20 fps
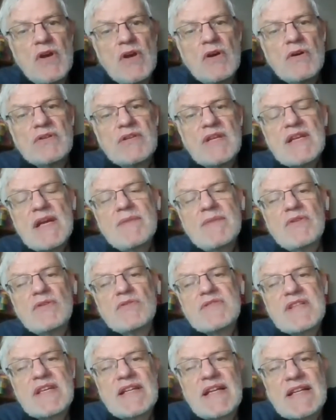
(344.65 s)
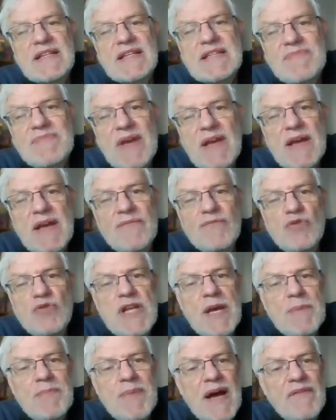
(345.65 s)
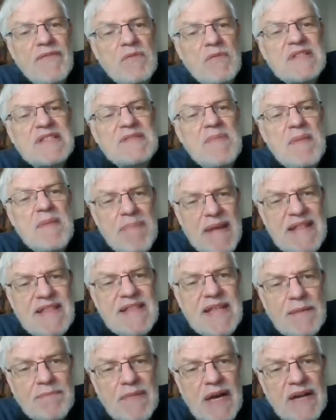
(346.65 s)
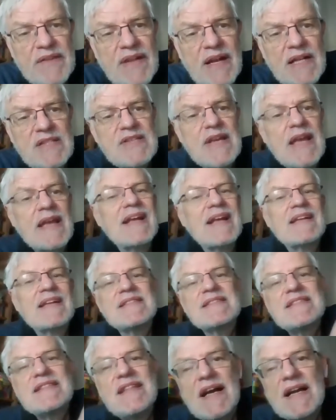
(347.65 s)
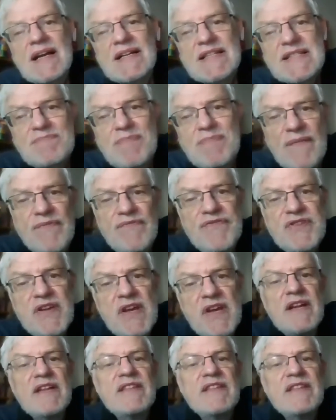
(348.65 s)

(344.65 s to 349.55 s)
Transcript: Und da haben wir uns gedacht, das wäre ja wunderbar, wenn wir das mit Bändern machen. Also ein ganz langes Band.